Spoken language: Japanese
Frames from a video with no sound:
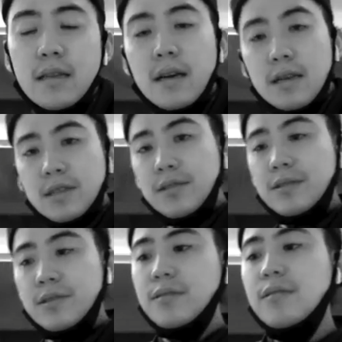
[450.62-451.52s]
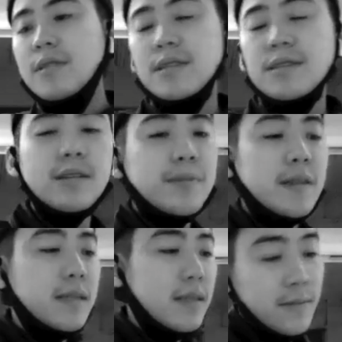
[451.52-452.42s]
だからそういう効率とか
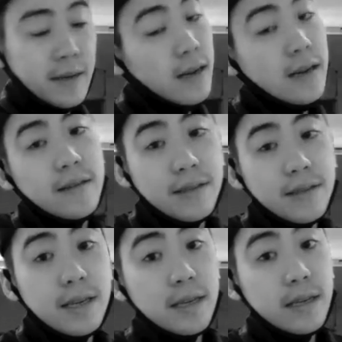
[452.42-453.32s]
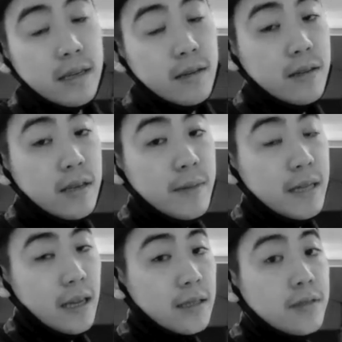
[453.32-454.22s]
のプレゼンを今考えるき、
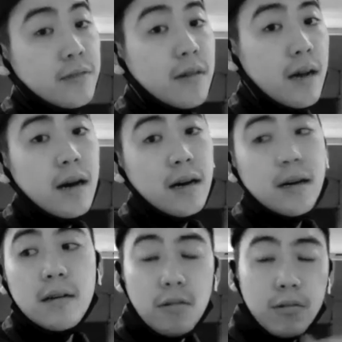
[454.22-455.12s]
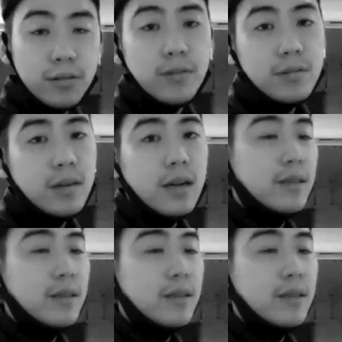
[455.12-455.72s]
今出す子がここにおるが